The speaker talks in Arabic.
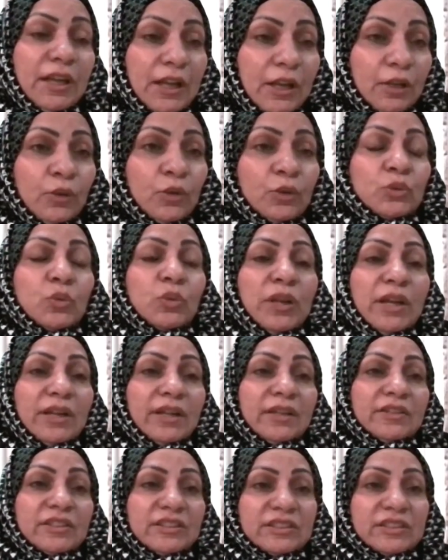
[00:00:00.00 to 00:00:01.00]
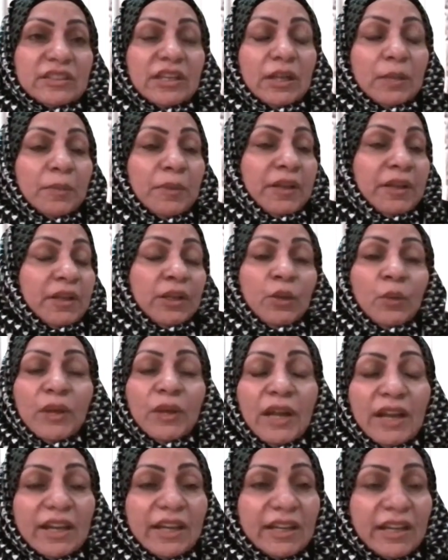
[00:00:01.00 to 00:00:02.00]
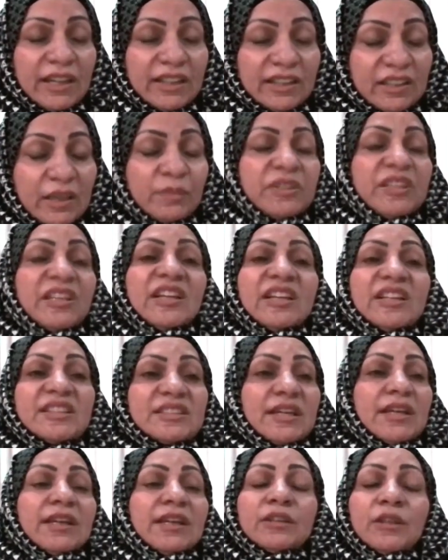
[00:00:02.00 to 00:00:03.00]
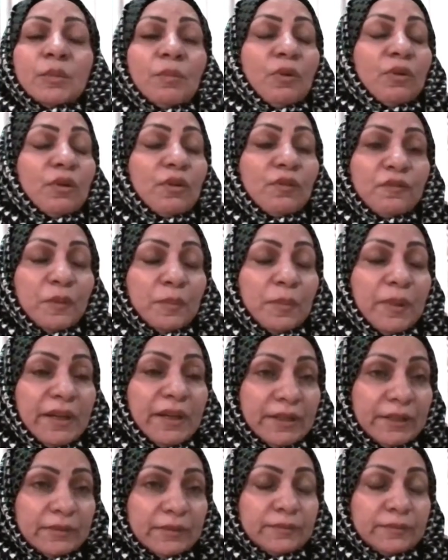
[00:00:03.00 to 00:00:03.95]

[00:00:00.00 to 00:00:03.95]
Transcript: الحصول على الجنسية البحرينية ولكن التمييز سيد الموقف في البحرين